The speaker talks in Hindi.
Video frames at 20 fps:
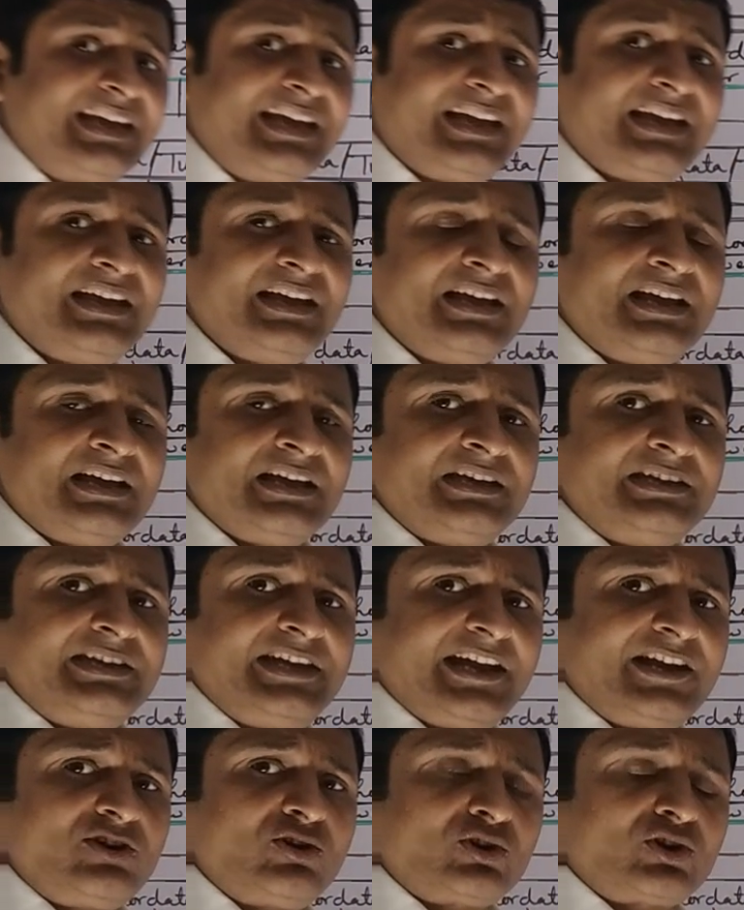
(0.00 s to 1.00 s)
हैं
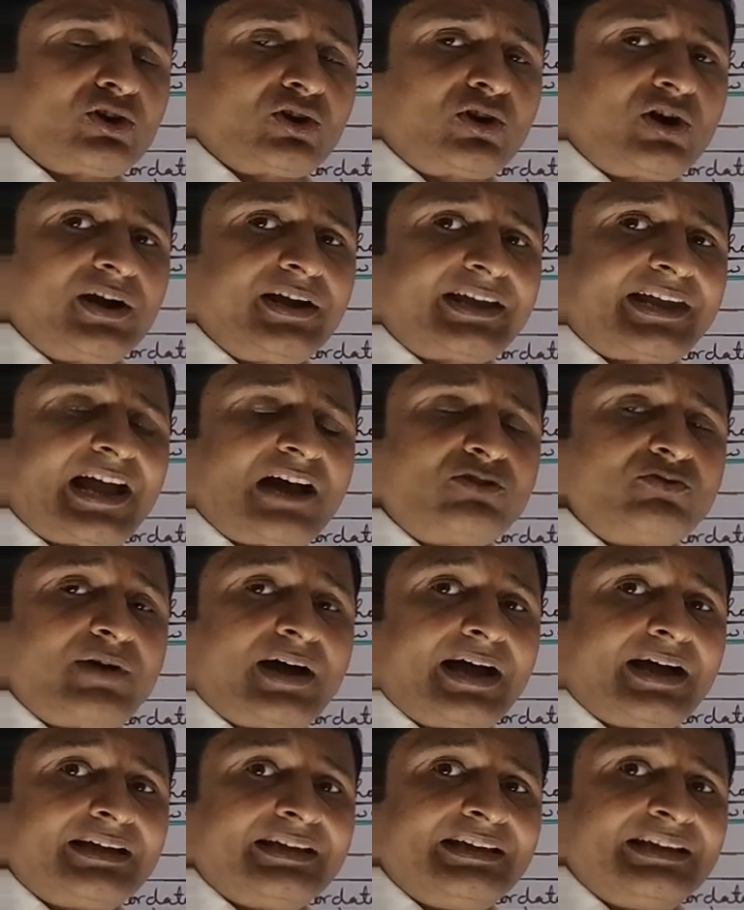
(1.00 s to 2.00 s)
ये नोटोकॉट क्या
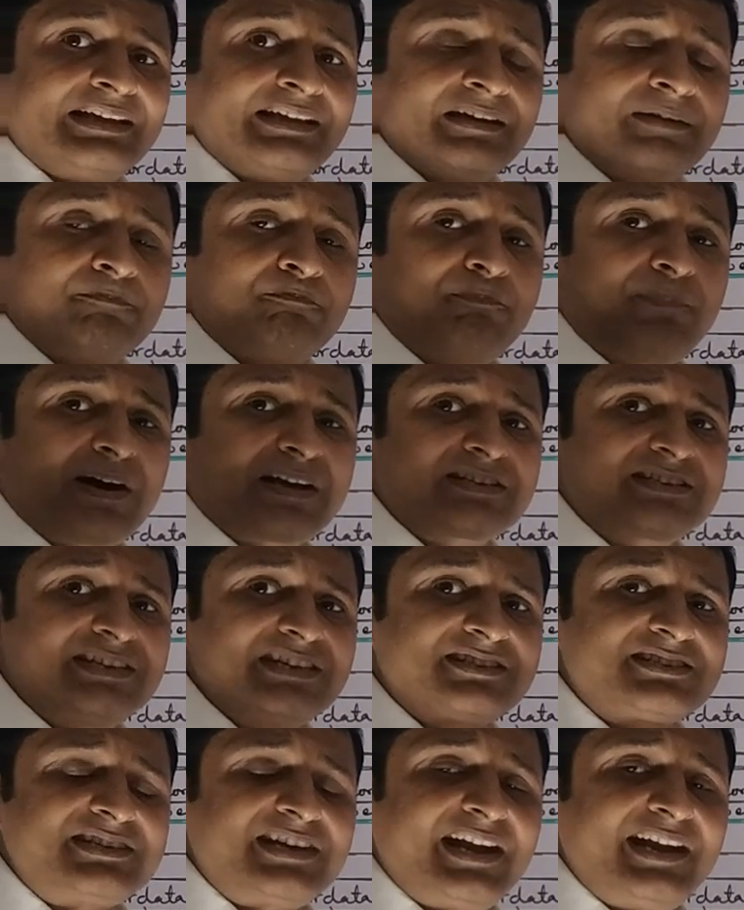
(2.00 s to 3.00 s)
हुआ
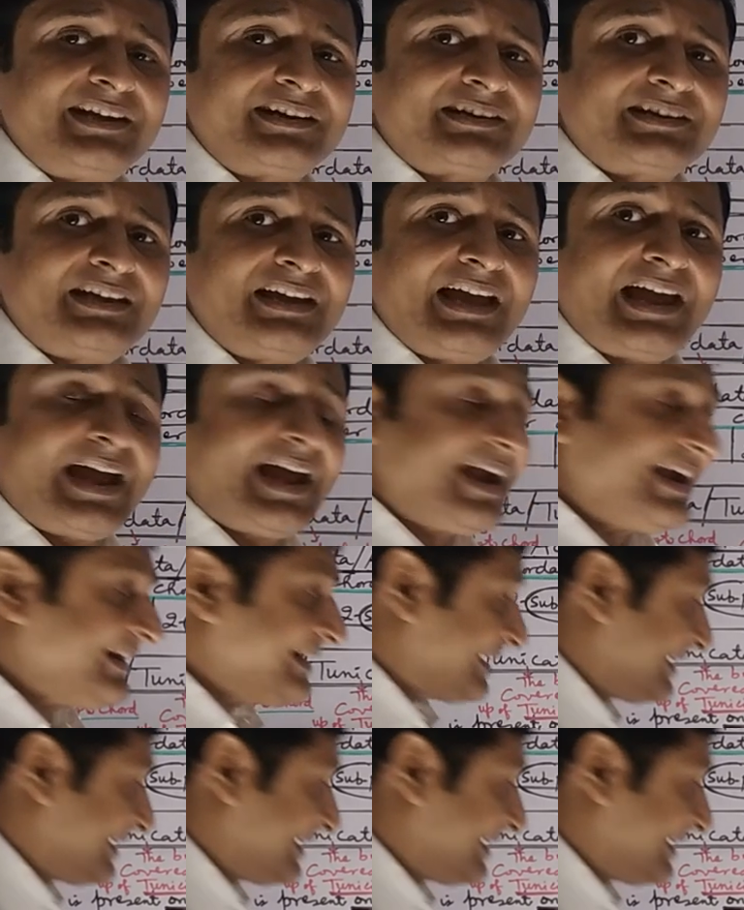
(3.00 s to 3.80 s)
परसिस्टेंट एंड